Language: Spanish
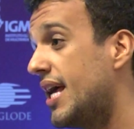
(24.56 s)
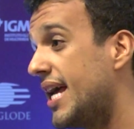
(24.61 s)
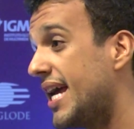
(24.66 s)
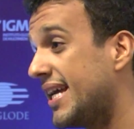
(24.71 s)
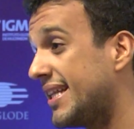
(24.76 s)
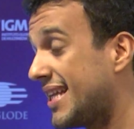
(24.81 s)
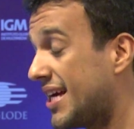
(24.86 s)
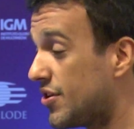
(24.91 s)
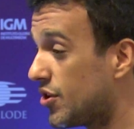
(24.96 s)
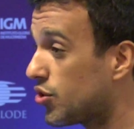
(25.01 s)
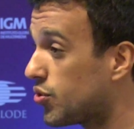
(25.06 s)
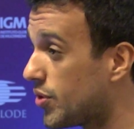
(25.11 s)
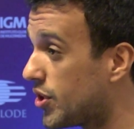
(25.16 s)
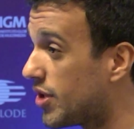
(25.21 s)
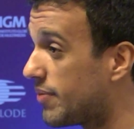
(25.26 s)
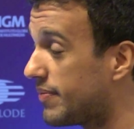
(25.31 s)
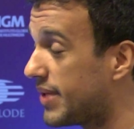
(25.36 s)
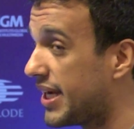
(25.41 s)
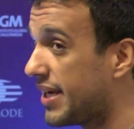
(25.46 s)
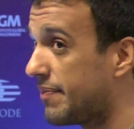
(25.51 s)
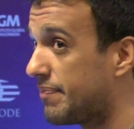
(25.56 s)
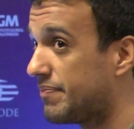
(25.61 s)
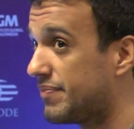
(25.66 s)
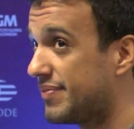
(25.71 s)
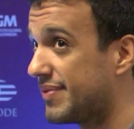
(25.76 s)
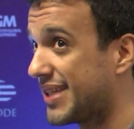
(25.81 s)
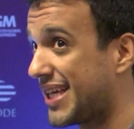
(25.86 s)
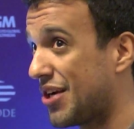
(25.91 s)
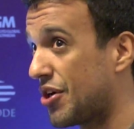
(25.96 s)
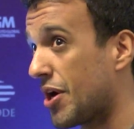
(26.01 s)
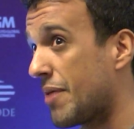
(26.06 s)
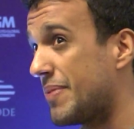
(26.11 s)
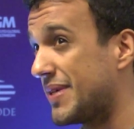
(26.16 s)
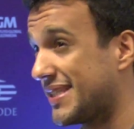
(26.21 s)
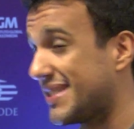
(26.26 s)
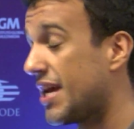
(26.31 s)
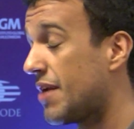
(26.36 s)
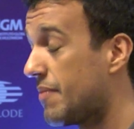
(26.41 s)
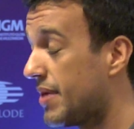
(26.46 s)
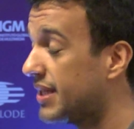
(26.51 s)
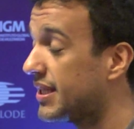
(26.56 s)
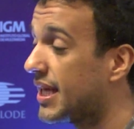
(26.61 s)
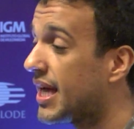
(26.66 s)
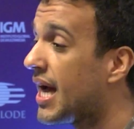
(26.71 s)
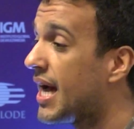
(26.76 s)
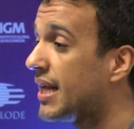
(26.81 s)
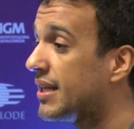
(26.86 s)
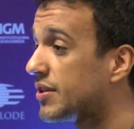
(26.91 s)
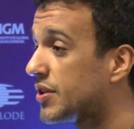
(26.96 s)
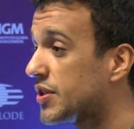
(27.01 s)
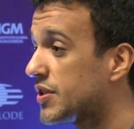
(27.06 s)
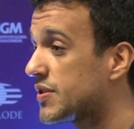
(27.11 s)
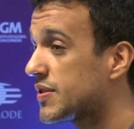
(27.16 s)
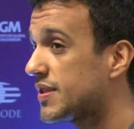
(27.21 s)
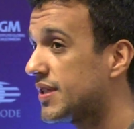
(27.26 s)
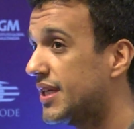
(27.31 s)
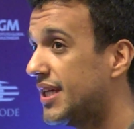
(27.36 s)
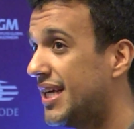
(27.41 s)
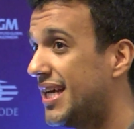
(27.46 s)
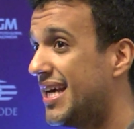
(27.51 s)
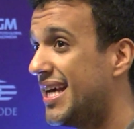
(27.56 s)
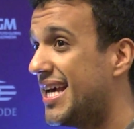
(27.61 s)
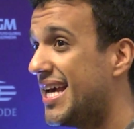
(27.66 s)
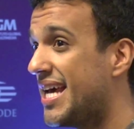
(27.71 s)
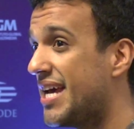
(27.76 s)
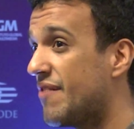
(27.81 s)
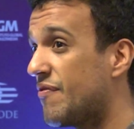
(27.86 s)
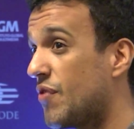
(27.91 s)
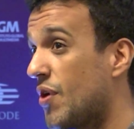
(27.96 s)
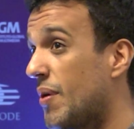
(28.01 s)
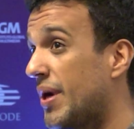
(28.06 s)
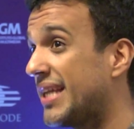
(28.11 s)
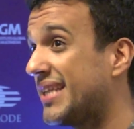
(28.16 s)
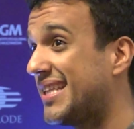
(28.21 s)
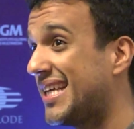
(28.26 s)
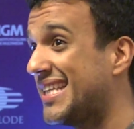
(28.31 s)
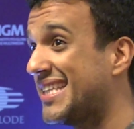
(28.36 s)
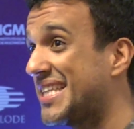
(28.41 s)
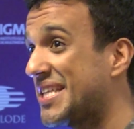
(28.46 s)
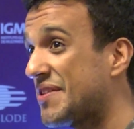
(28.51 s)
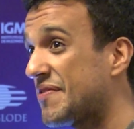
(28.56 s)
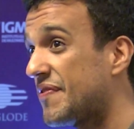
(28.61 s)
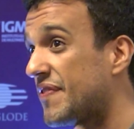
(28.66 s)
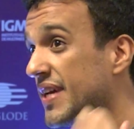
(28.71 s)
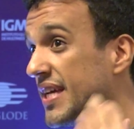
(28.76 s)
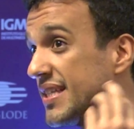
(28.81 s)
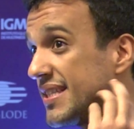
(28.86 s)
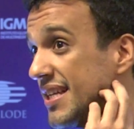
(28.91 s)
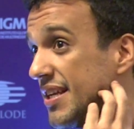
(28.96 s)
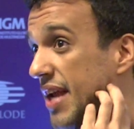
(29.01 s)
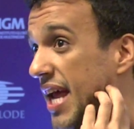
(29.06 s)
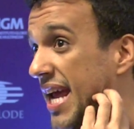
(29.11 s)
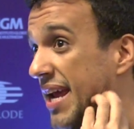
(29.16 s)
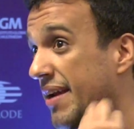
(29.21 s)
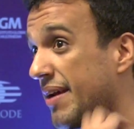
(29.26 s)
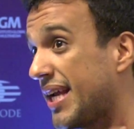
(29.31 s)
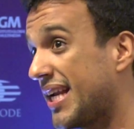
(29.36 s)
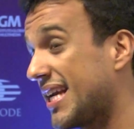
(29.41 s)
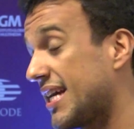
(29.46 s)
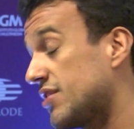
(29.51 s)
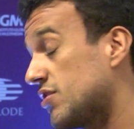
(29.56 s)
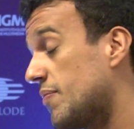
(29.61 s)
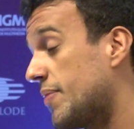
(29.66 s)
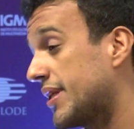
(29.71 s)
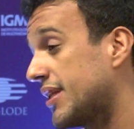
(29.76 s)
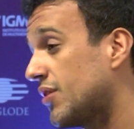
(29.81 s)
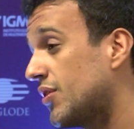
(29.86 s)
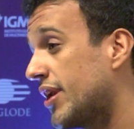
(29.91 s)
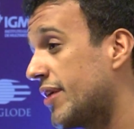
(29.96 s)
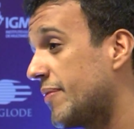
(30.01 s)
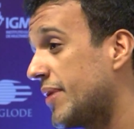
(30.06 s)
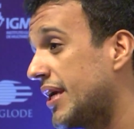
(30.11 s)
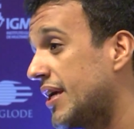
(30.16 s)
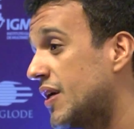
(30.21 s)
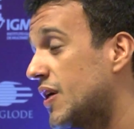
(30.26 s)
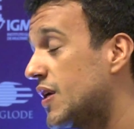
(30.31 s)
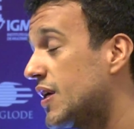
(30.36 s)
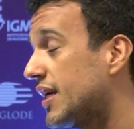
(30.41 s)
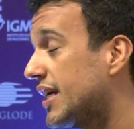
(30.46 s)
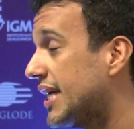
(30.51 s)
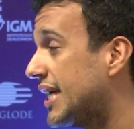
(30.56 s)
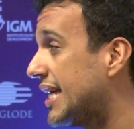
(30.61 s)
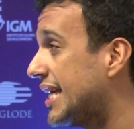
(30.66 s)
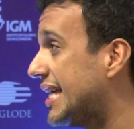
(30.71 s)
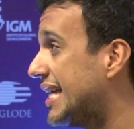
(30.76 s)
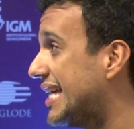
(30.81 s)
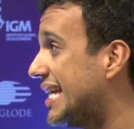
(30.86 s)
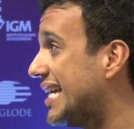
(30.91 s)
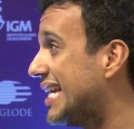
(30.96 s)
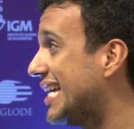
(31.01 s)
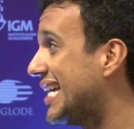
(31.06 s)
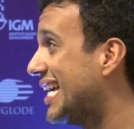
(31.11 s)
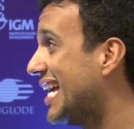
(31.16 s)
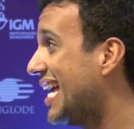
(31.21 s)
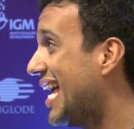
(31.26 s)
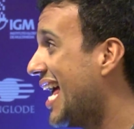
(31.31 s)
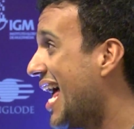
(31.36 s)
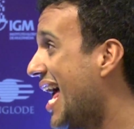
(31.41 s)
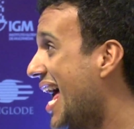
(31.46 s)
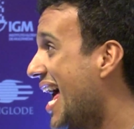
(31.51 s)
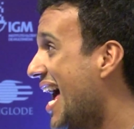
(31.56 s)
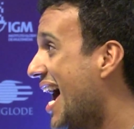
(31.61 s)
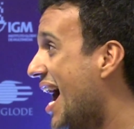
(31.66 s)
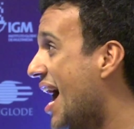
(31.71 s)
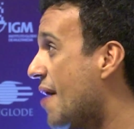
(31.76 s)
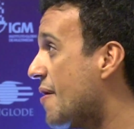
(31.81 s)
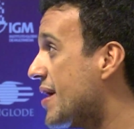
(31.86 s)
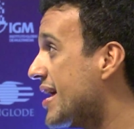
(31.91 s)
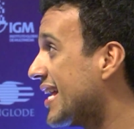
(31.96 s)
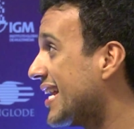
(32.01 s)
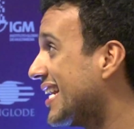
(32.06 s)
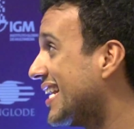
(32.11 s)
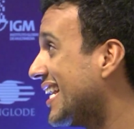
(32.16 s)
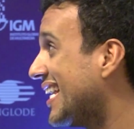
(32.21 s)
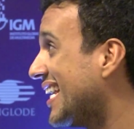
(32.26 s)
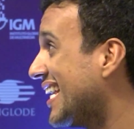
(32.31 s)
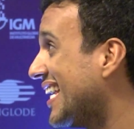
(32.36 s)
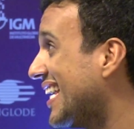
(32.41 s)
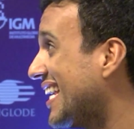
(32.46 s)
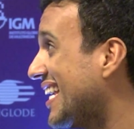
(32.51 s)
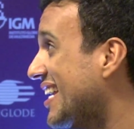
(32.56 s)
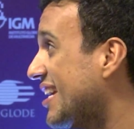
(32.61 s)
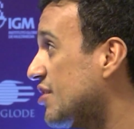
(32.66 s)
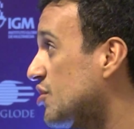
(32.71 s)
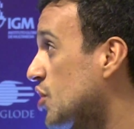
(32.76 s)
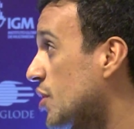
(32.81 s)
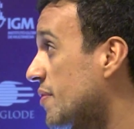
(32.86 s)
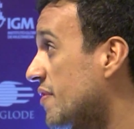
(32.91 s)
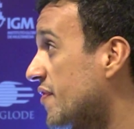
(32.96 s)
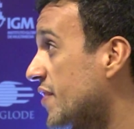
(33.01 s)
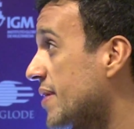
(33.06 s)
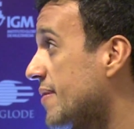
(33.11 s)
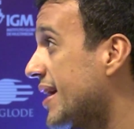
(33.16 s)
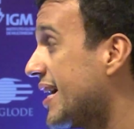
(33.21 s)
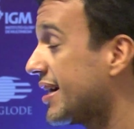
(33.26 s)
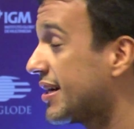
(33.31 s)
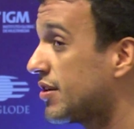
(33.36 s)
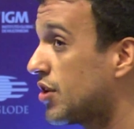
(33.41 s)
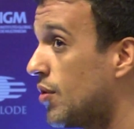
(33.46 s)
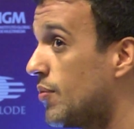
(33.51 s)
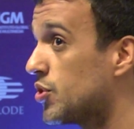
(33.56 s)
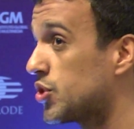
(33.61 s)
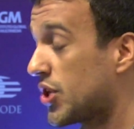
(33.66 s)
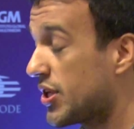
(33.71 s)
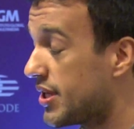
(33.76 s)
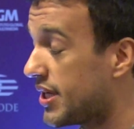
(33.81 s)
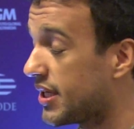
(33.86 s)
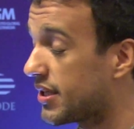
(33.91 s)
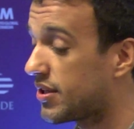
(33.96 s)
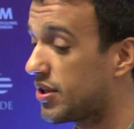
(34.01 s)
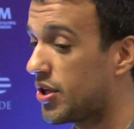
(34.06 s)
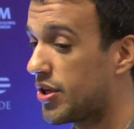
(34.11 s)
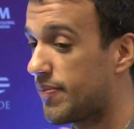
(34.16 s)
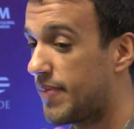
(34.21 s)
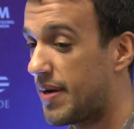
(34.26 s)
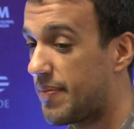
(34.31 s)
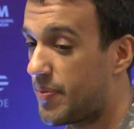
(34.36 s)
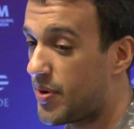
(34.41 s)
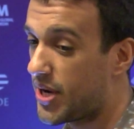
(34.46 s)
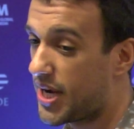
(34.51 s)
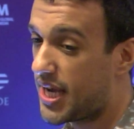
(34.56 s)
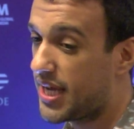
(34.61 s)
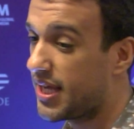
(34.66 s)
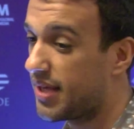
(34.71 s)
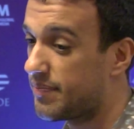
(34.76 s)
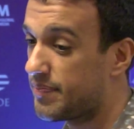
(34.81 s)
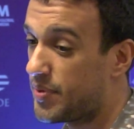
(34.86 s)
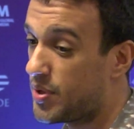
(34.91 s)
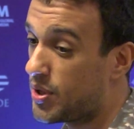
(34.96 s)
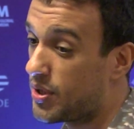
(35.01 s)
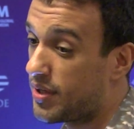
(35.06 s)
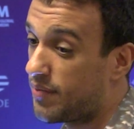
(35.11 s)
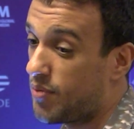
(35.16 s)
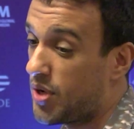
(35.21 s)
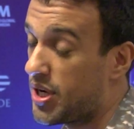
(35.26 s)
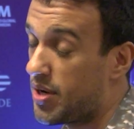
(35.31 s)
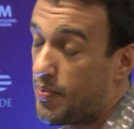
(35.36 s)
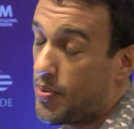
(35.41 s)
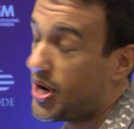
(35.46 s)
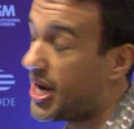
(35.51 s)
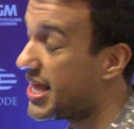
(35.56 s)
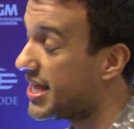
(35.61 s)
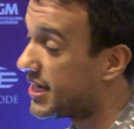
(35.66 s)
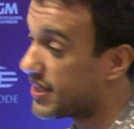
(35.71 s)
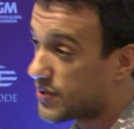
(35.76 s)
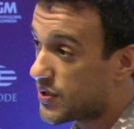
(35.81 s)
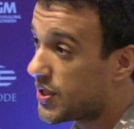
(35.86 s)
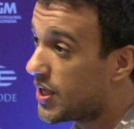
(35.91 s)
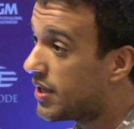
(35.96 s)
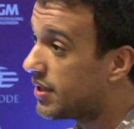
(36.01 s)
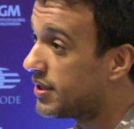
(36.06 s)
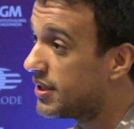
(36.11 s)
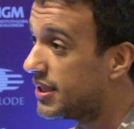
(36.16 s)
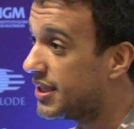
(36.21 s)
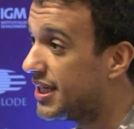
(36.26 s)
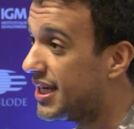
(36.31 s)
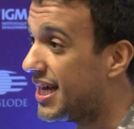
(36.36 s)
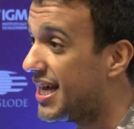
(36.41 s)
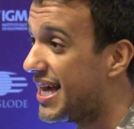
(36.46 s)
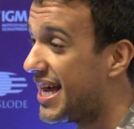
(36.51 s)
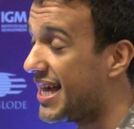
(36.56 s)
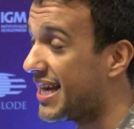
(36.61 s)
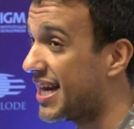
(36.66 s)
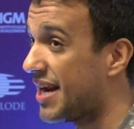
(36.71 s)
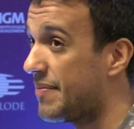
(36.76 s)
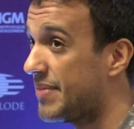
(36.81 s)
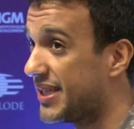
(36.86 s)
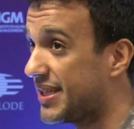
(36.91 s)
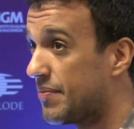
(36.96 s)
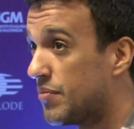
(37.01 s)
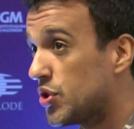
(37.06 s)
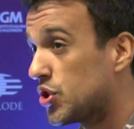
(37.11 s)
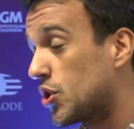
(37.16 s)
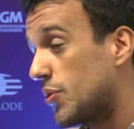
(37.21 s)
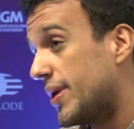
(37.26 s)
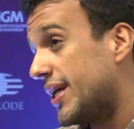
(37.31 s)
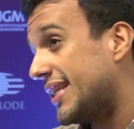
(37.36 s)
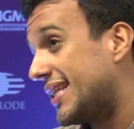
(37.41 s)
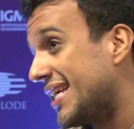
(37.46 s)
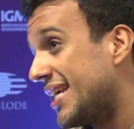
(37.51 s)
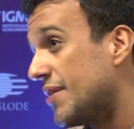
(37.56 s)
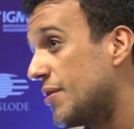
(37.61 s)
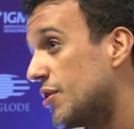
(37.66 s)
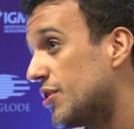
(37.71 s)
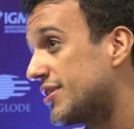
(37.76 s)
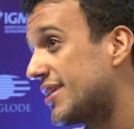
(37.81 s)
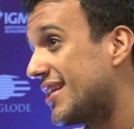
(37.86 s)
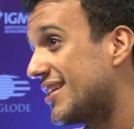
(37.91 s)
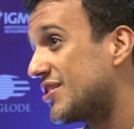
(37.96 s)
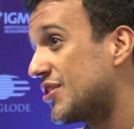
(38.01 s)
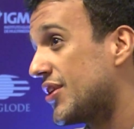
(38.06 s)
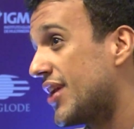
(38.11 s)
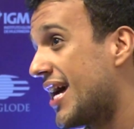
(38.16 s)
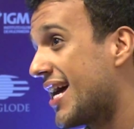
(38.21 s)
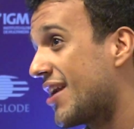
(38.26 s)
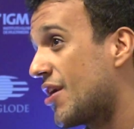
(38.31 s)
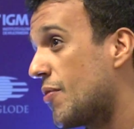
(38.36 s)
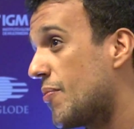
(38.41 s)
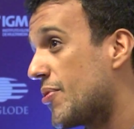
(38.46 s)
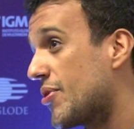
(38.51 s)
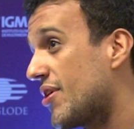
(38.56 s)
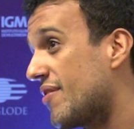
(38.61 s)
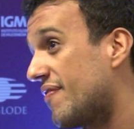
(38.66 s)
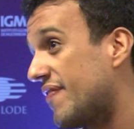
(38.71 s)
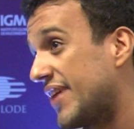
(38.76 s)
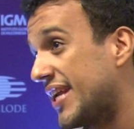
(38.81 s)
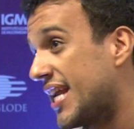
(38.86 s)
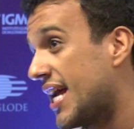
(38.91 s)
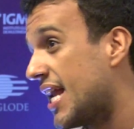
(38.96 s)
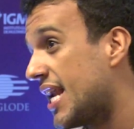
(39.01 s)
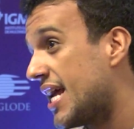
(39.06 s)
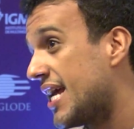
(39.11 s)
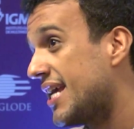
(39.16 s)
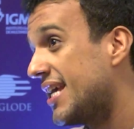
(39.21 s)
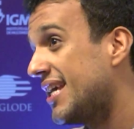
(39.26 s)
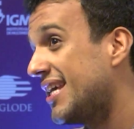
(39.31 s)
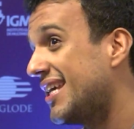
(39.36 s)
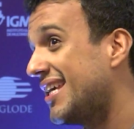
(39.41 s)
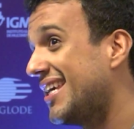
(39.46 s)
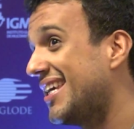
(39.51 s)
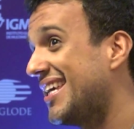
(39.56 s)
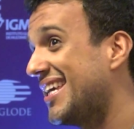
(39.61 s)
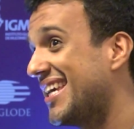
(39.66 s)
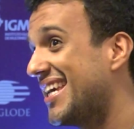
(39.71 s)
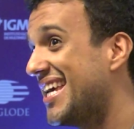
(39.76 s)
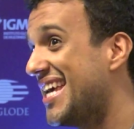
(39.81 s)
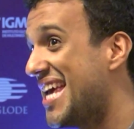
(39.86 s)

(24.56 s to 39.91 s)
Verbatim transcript: este año estuvieron, eh, creo que especialmente altos. Eh, fue bastante difícil. En el caso particular mío, a ver, yo me fui más, como soy director, más por la, por, bueno, por la dirección es realmente muy subjetivo seleccionarlo, pero al final ahí